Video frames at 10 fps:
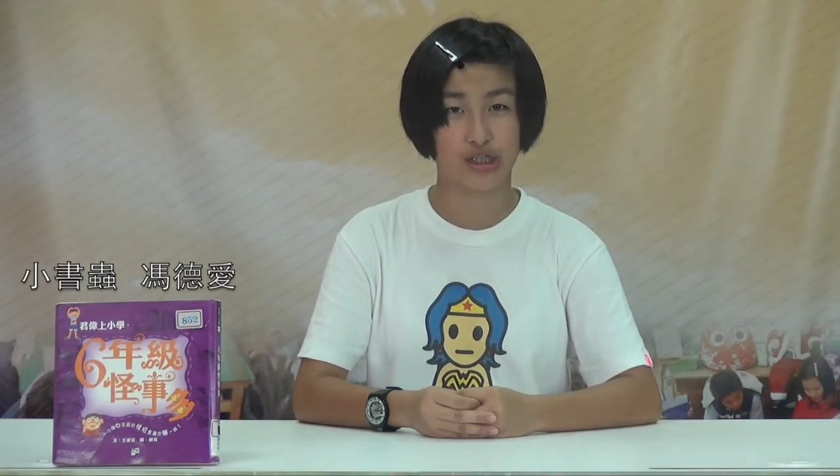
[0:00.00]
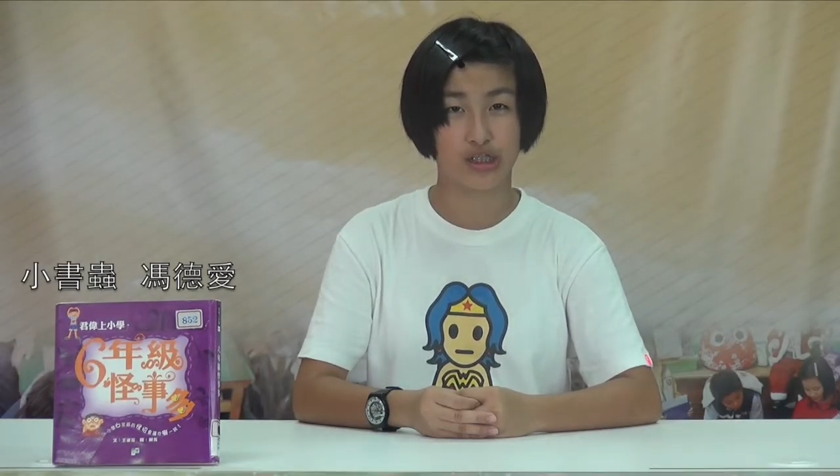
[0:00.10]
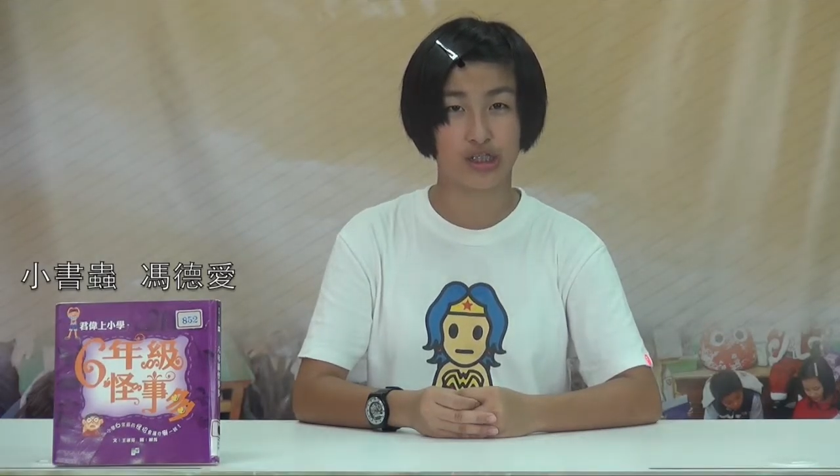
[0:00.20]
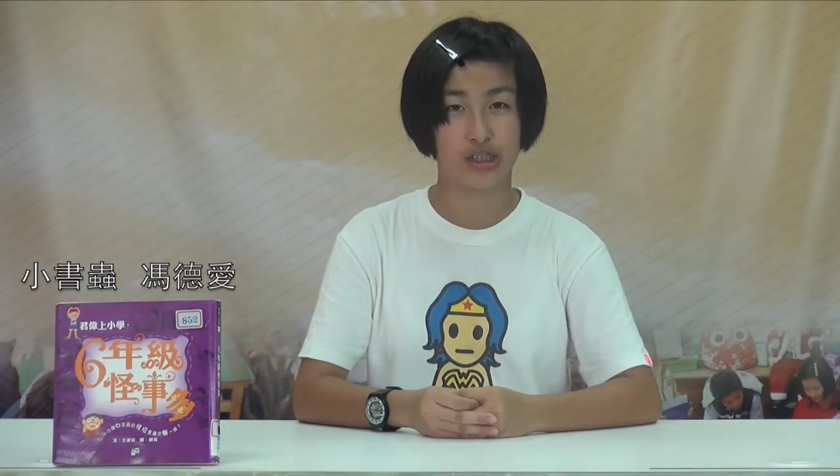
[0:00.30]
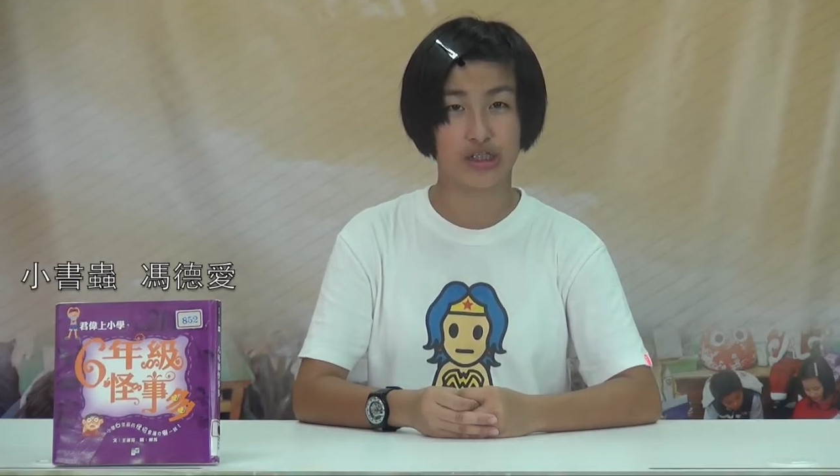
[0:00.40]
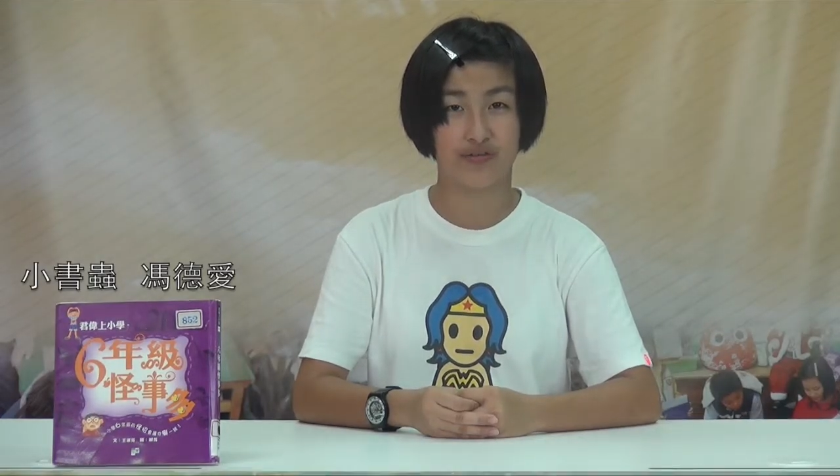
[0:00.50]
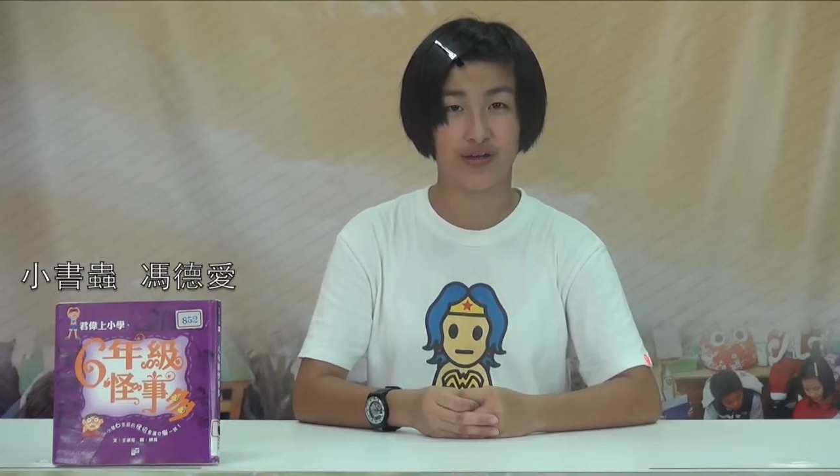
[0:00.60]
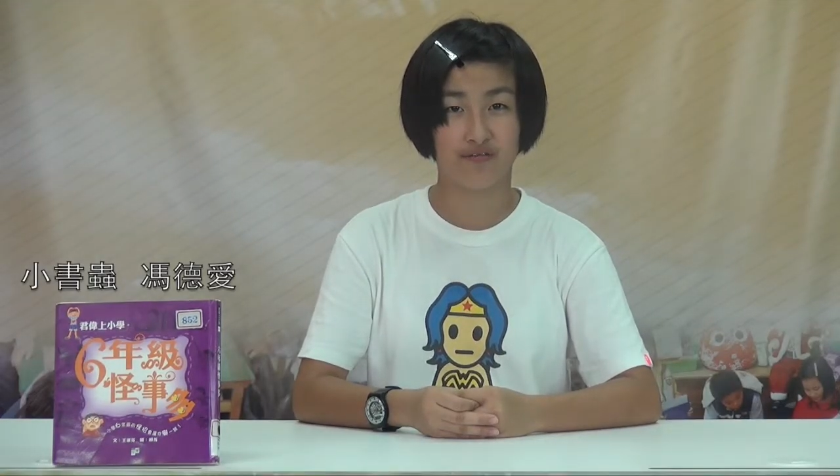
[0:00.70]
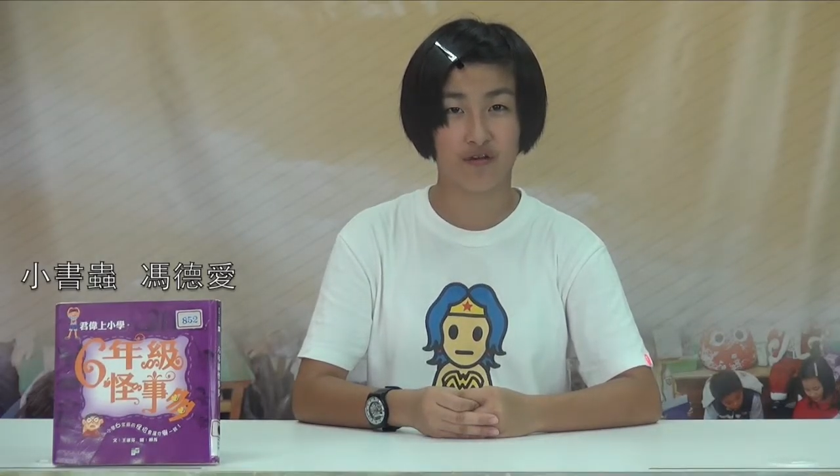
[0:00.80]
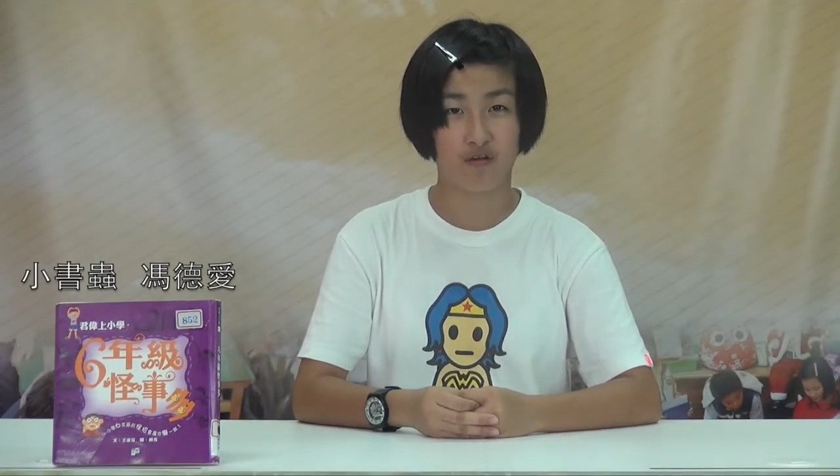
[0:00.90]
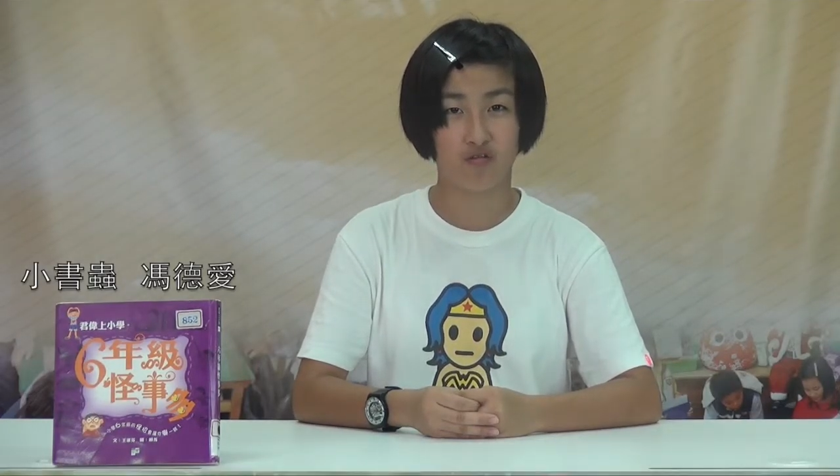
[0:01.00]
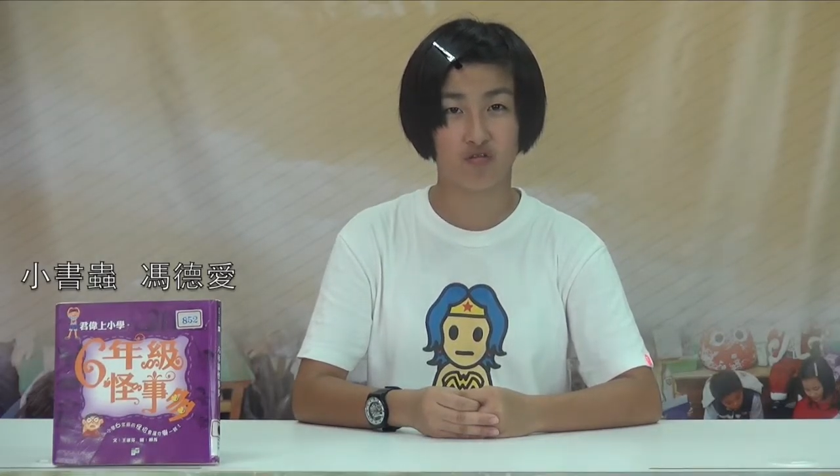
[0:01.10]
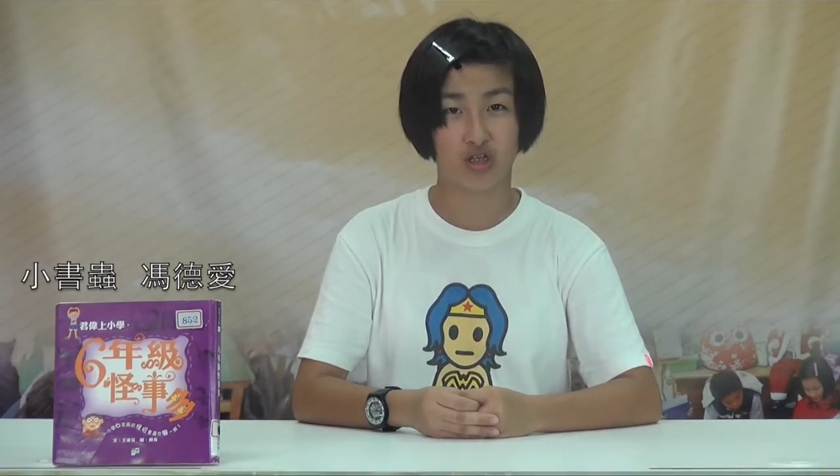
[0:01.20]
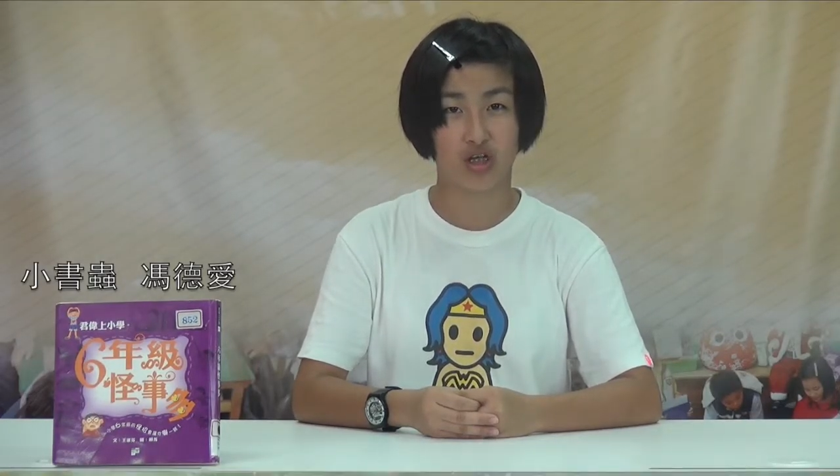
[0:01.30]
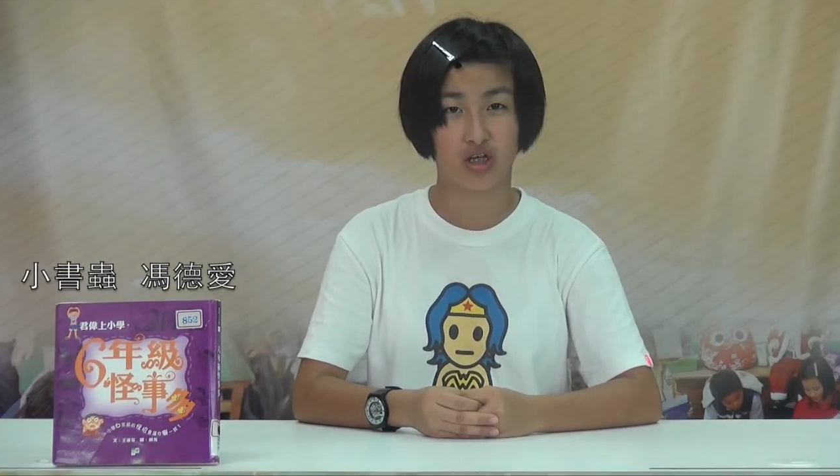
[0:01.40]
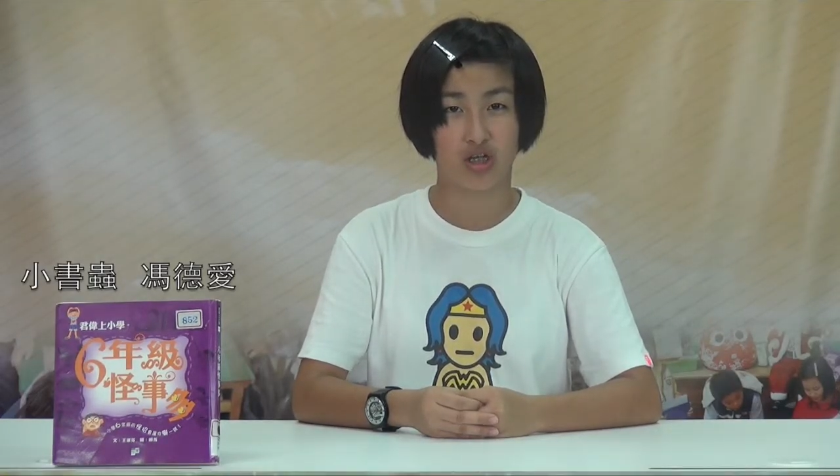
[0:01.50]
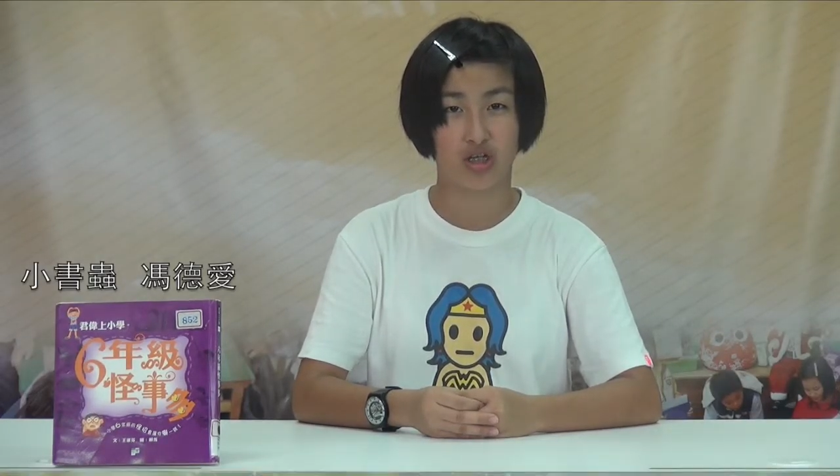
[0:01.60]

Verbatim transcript: 是十分丰富的，